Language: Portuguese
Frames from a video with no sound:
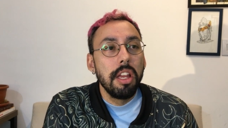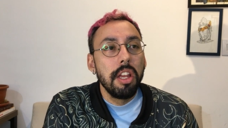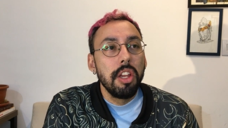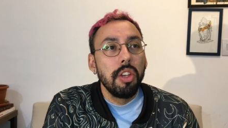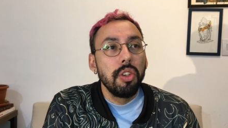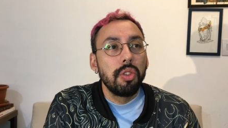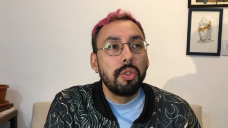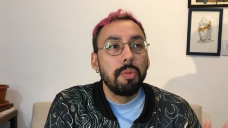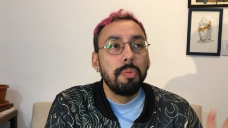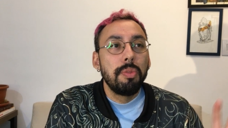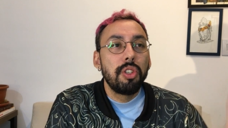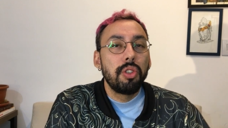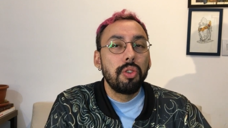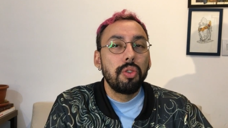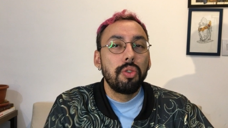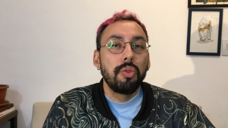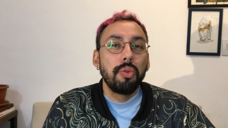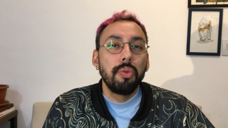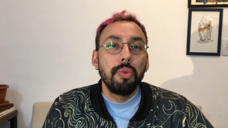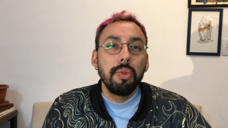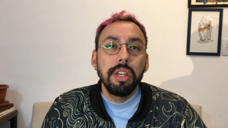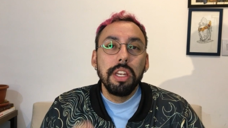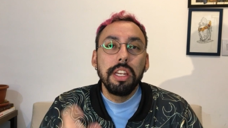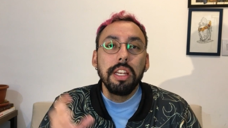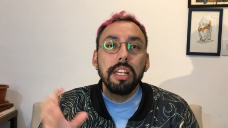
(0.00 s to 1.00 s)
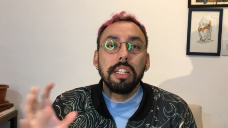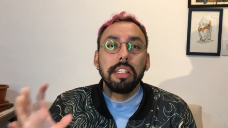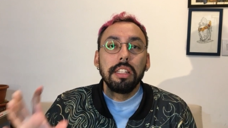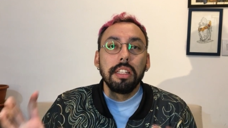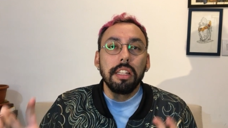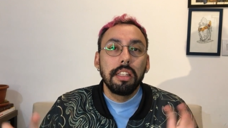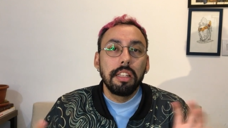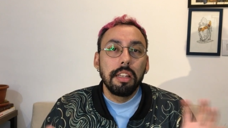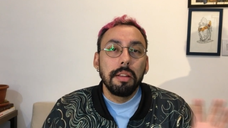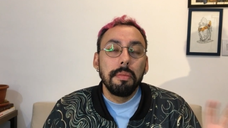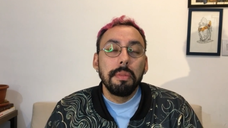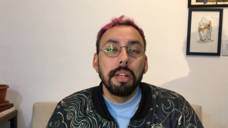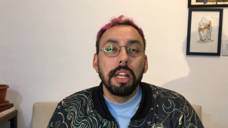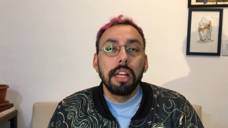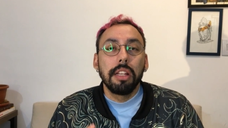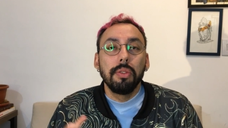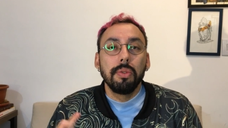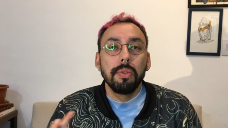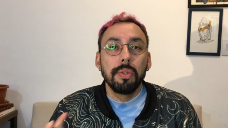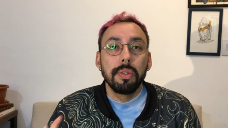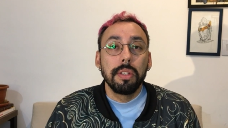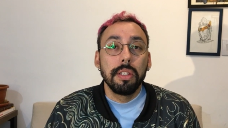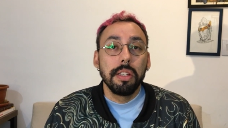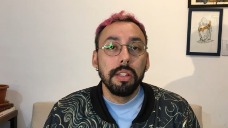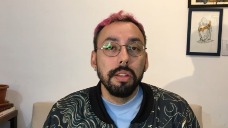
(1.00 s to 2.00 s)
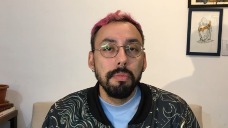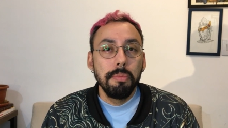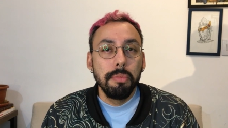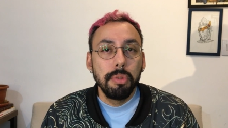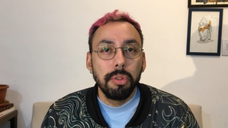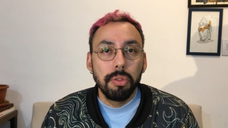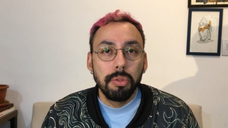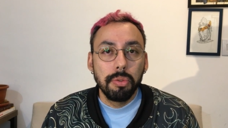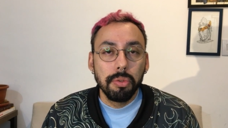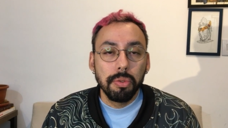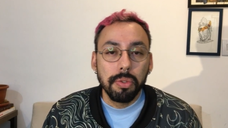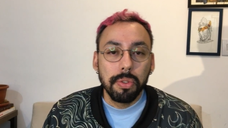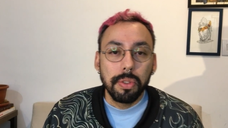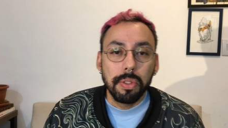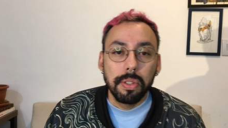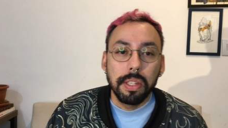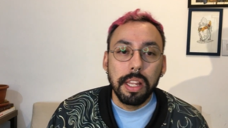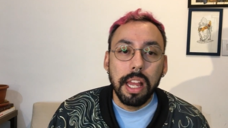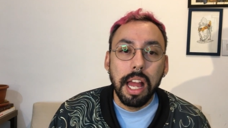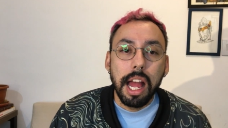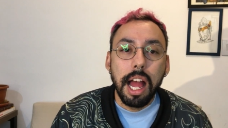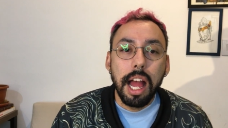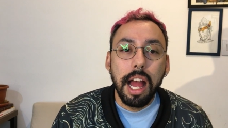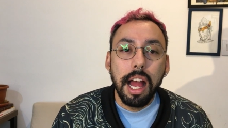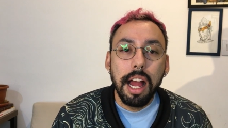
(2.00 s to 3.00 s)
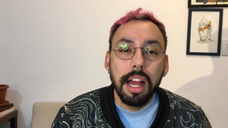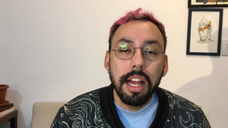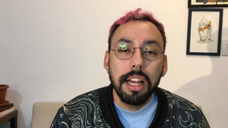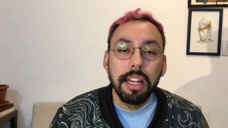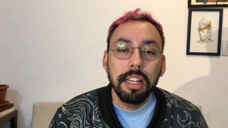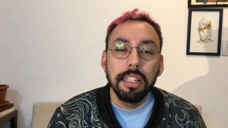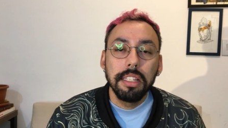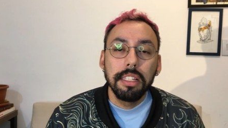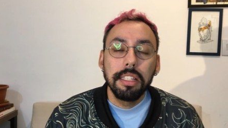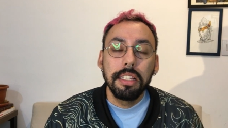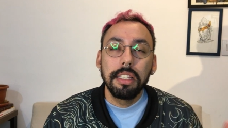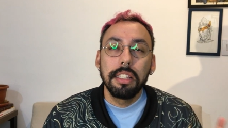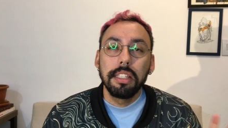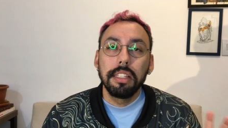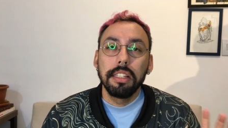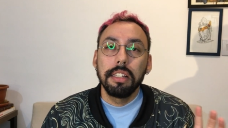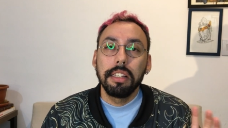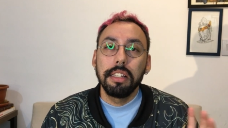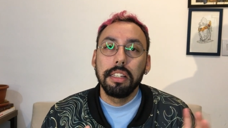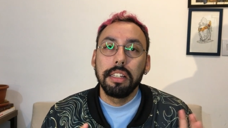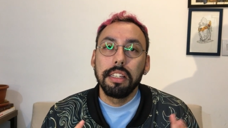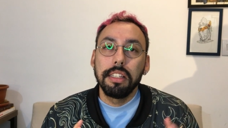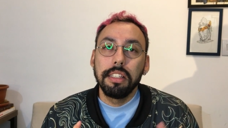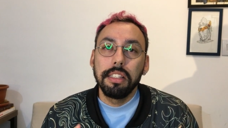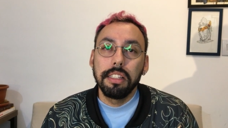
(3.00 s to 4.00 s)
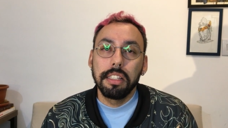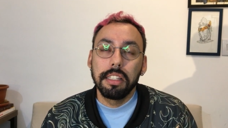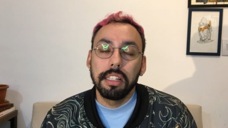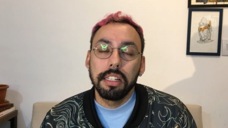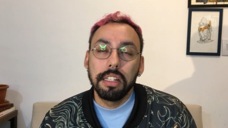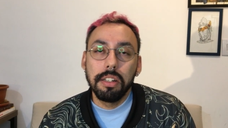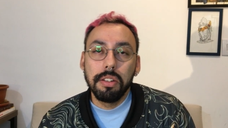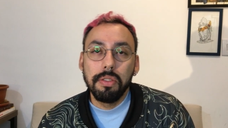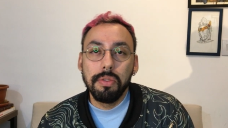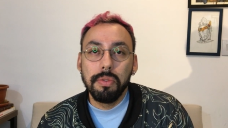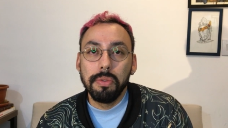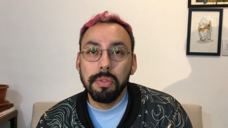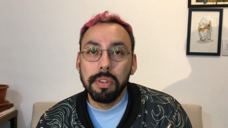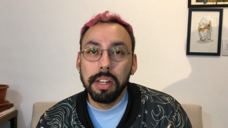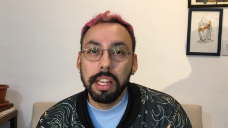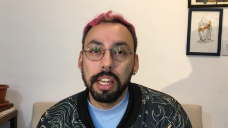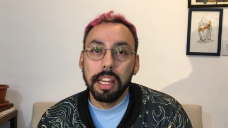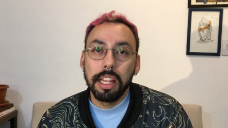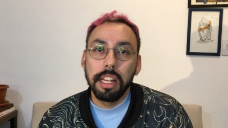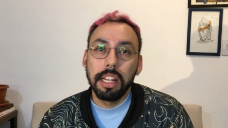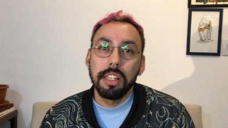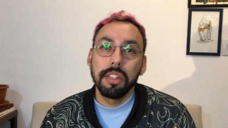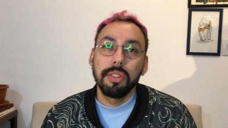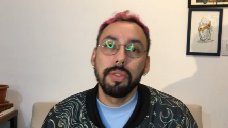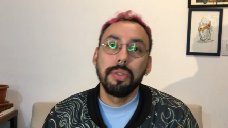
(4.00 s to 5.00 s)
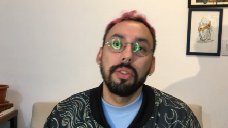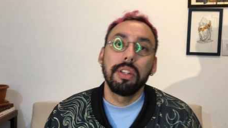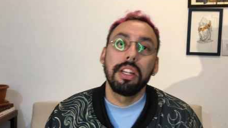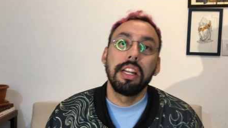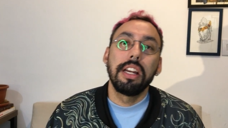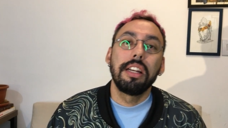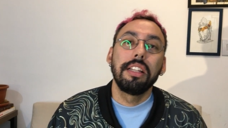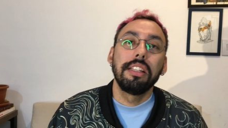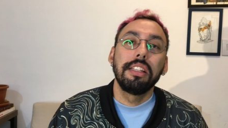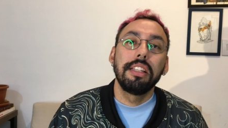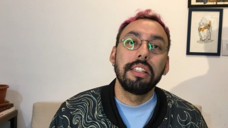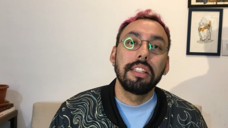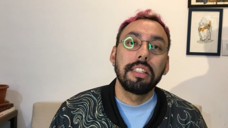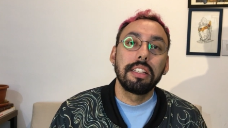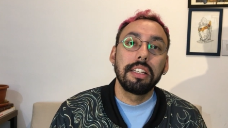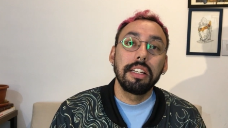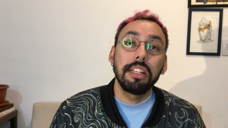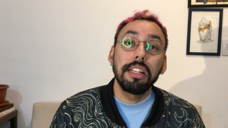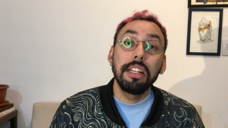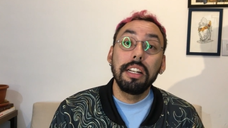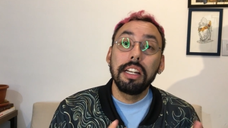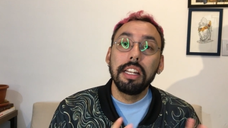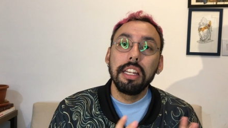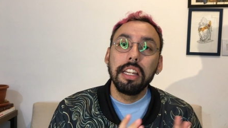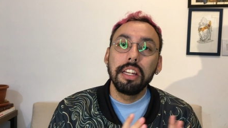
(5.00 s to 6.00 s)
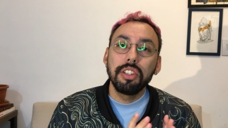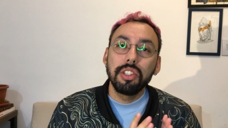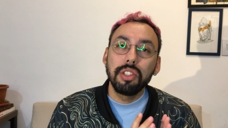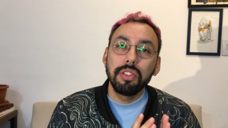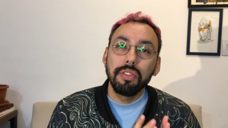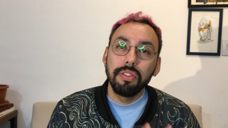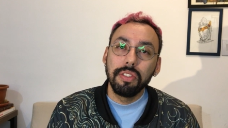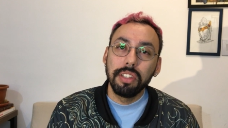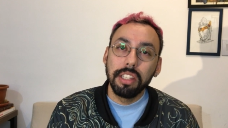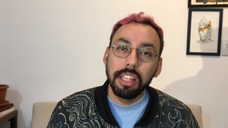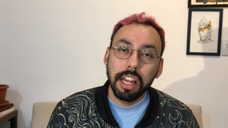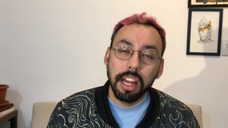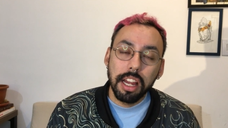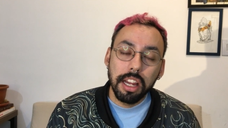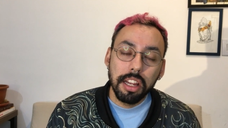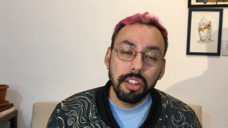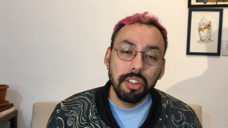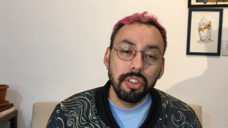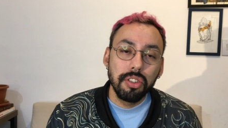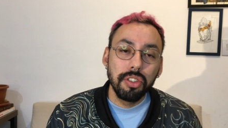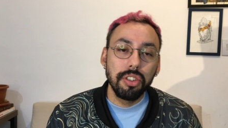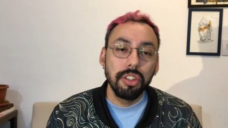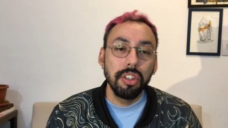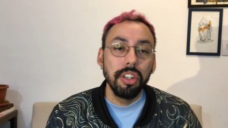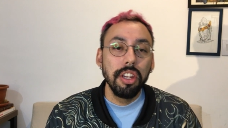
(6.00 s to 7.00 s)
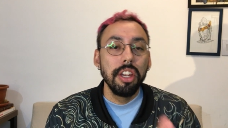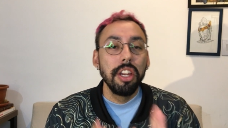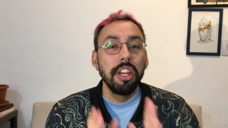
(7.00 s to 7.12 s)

substituir em determinados âmbitos as que são relacionadas à criatividade,